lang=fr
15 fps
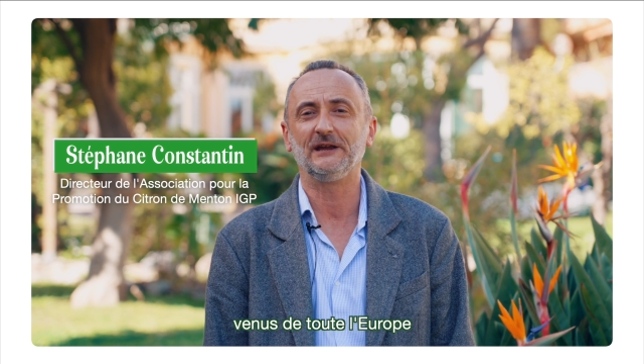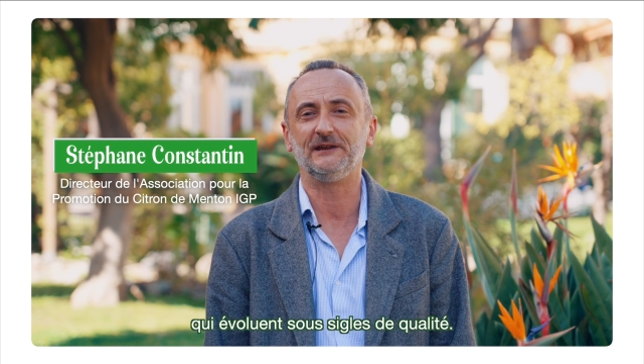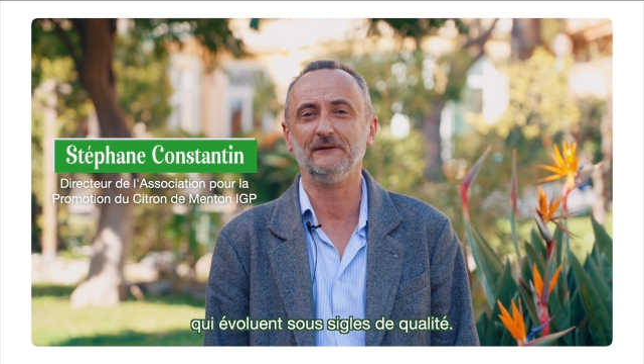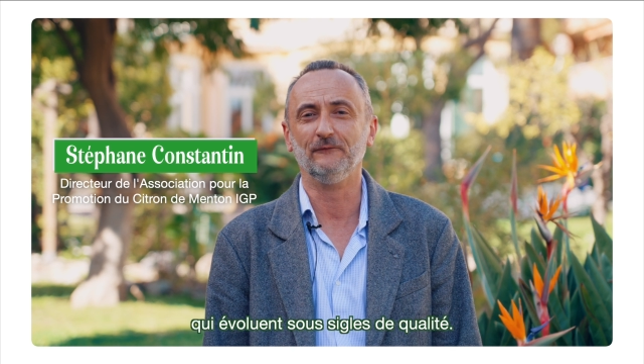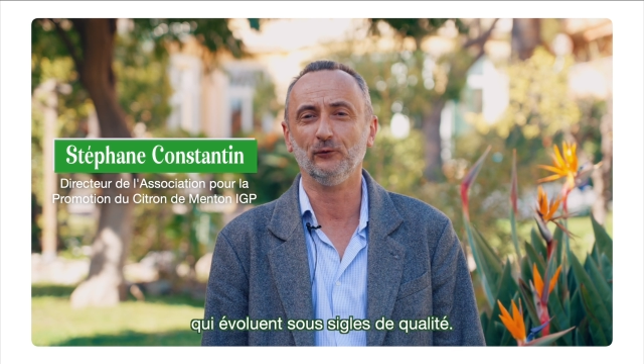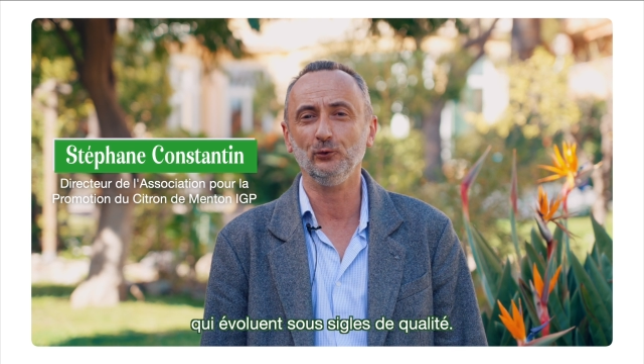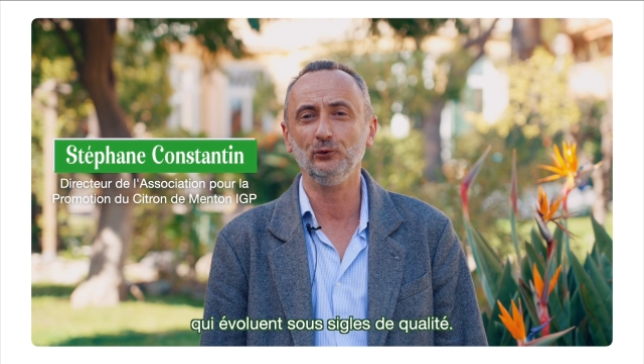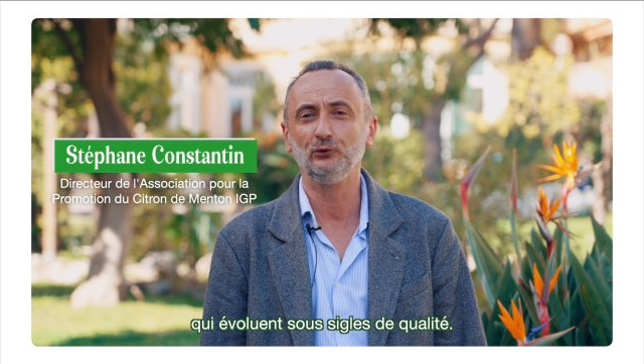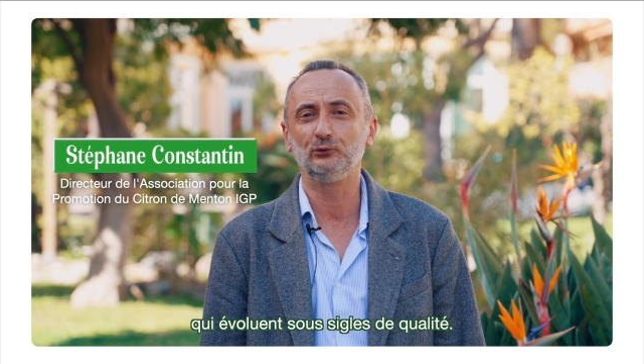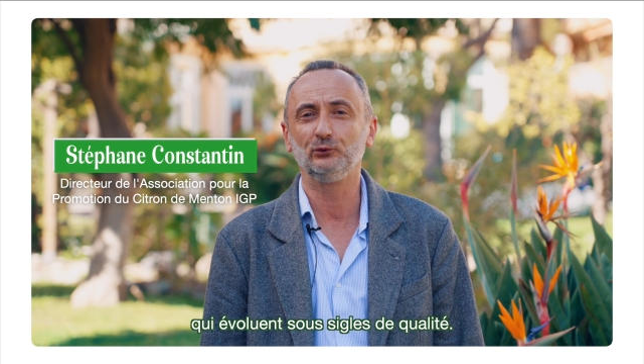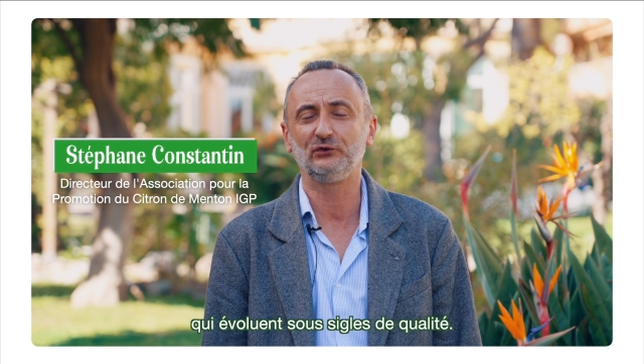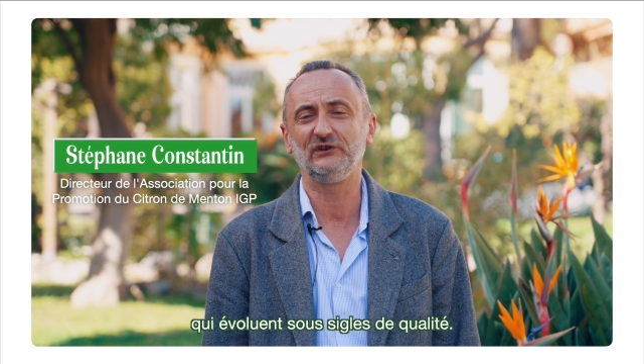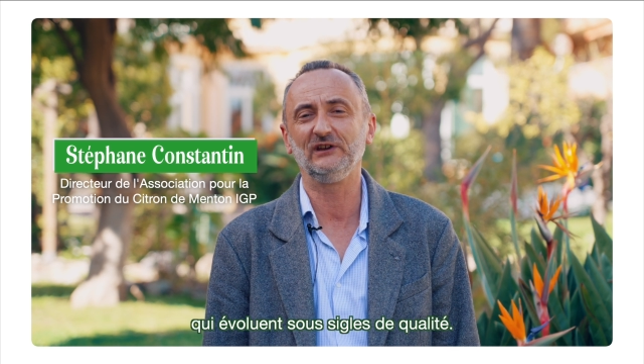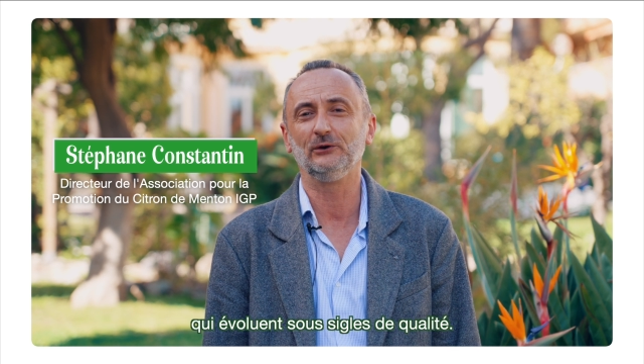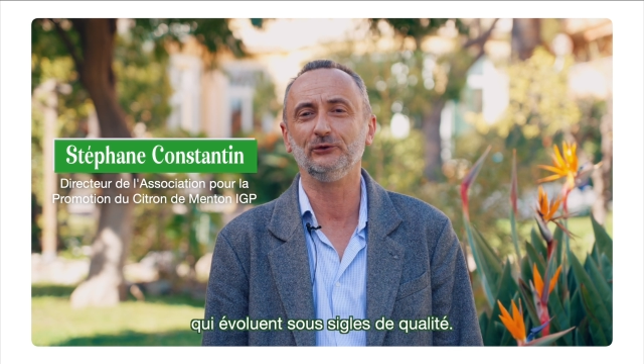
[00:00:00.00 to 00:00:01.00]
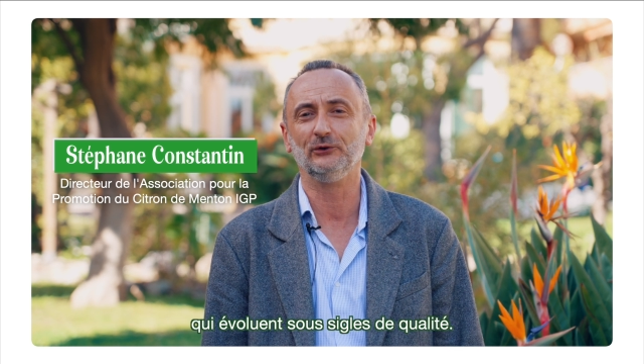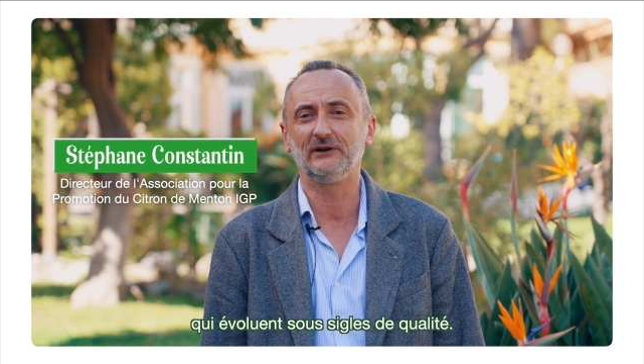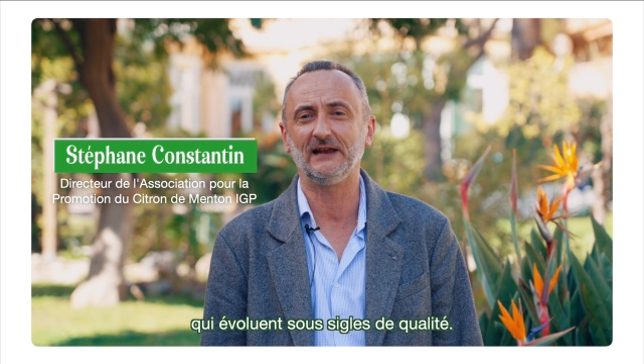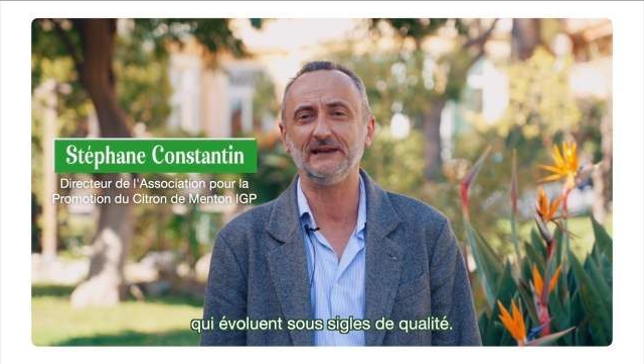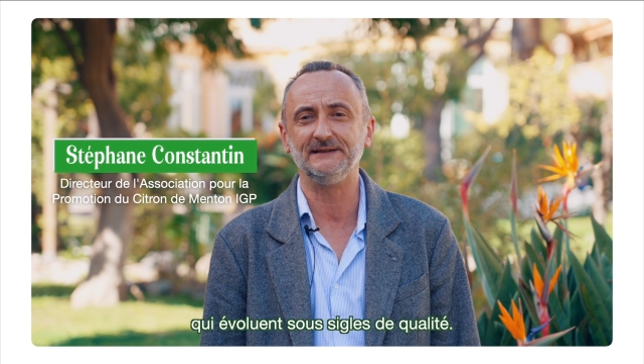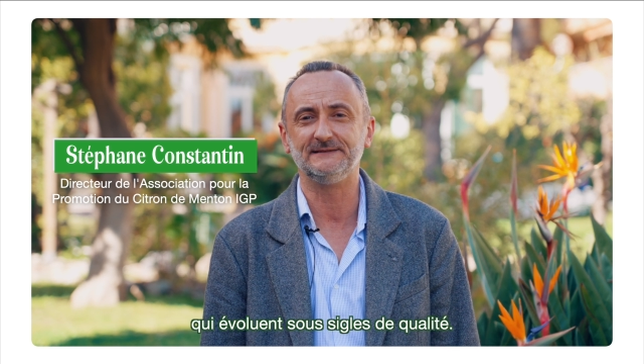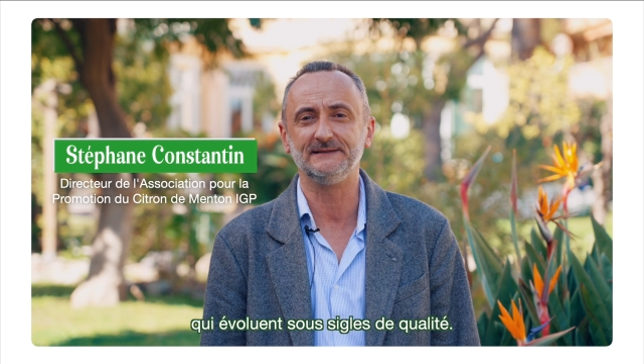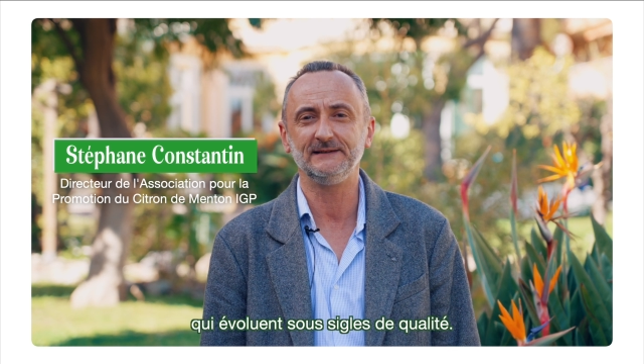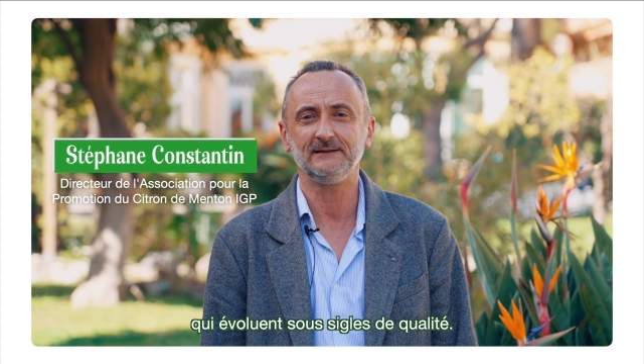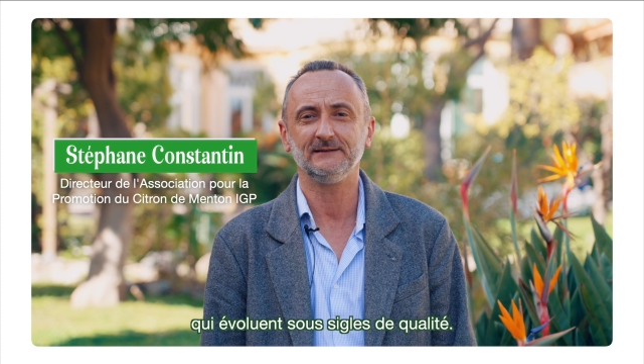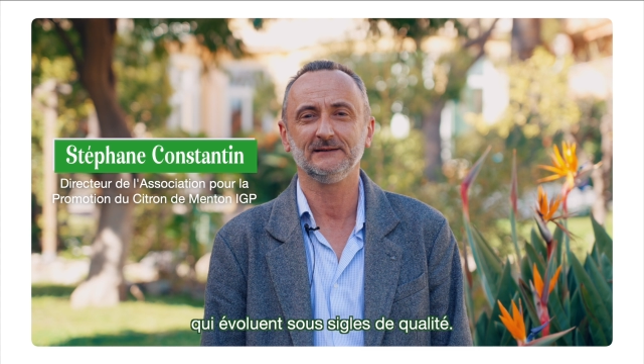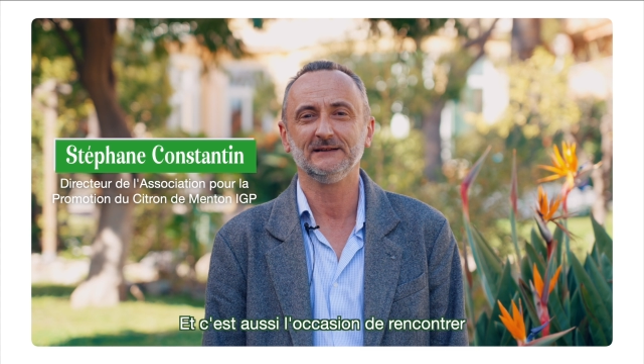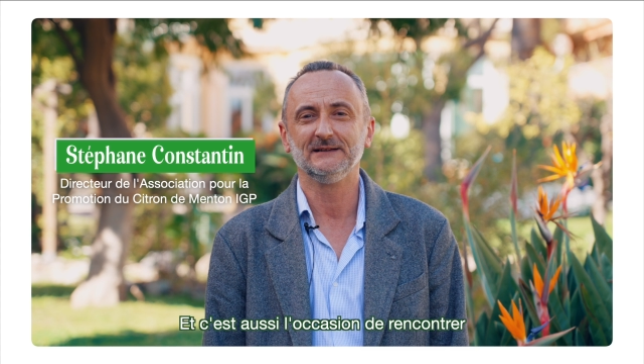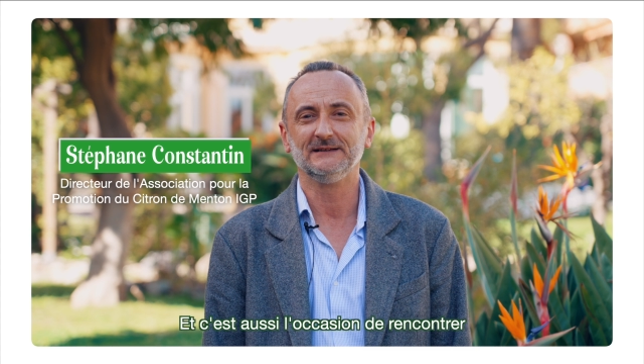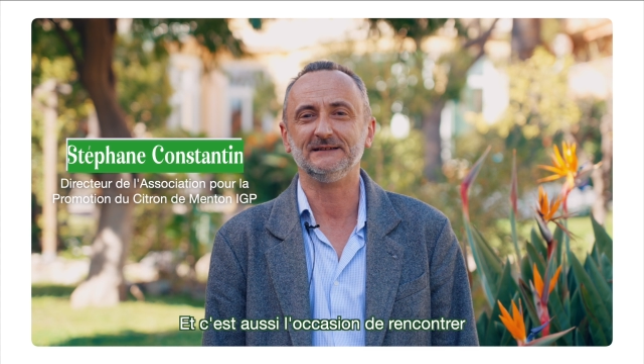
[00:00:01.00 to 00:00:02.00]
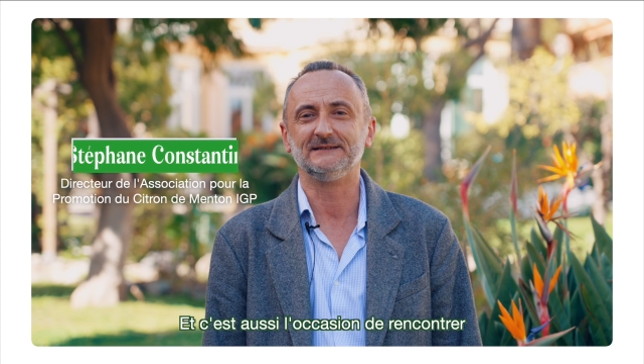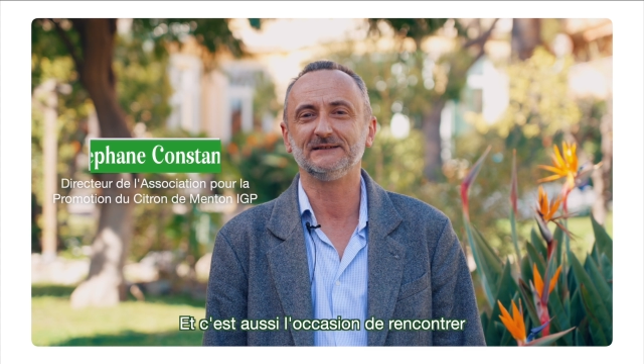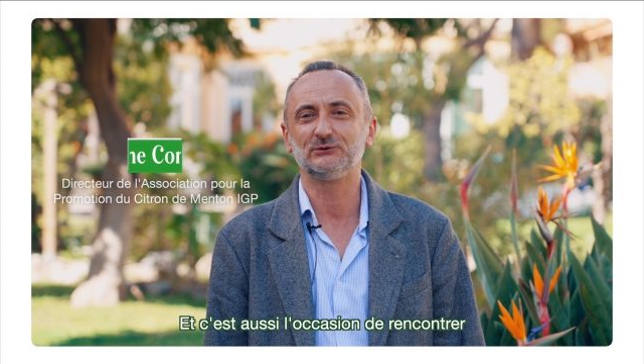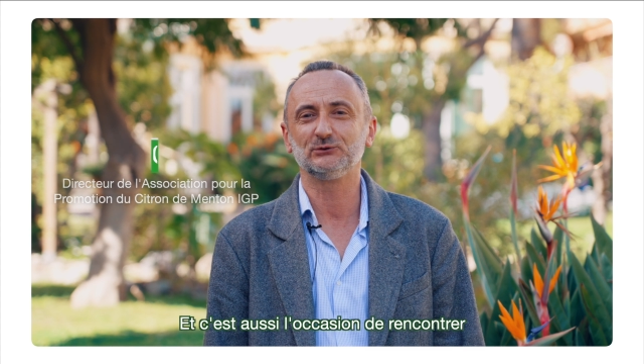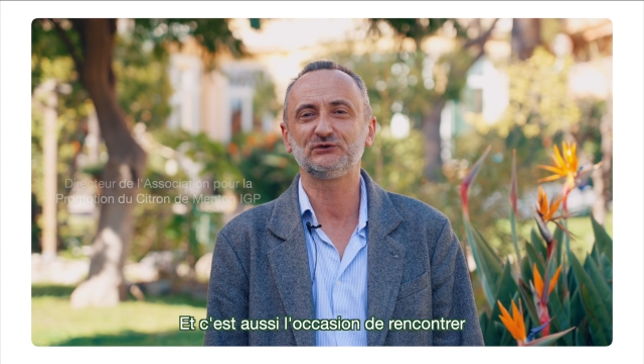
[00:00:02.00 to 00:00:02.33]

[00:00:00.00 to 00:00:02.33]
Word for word: qui évoluent sous sigle de qualité. Et c'est